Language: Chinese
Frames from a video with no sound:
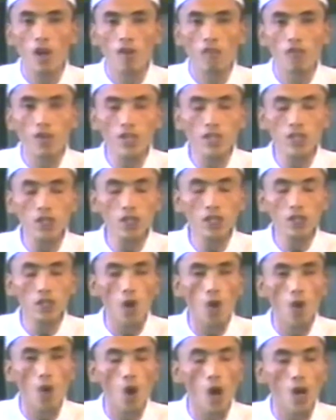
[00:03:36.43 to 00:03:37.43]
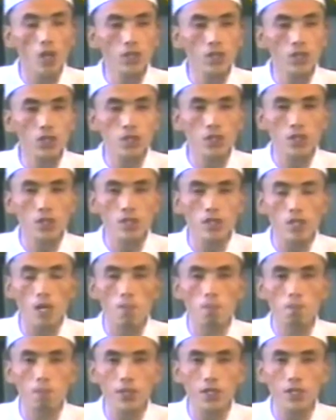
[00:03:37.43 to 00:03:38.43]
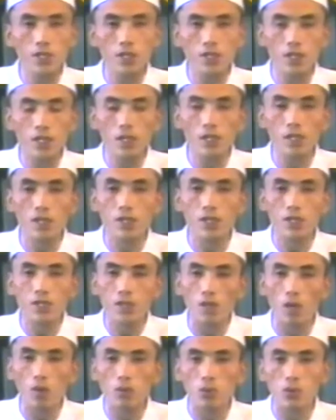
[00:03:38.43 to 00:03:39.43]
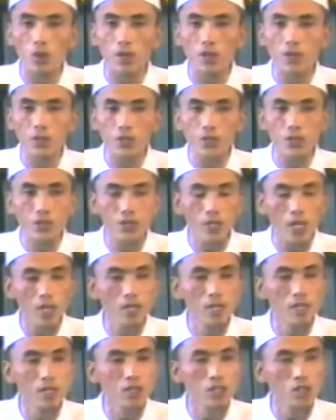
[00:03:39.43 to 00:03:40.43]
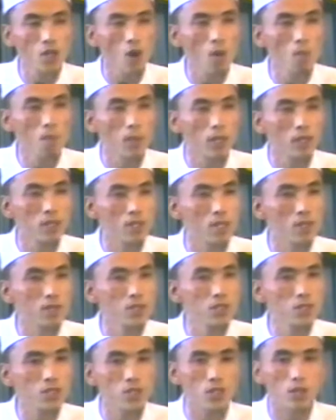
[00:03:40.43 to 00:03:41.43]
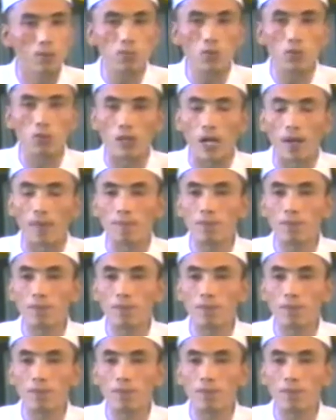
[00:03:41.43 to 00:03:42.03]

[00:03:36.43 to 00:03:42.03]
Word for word: 为信道而且行善，并真理相劝，以教人相勉的人则不然。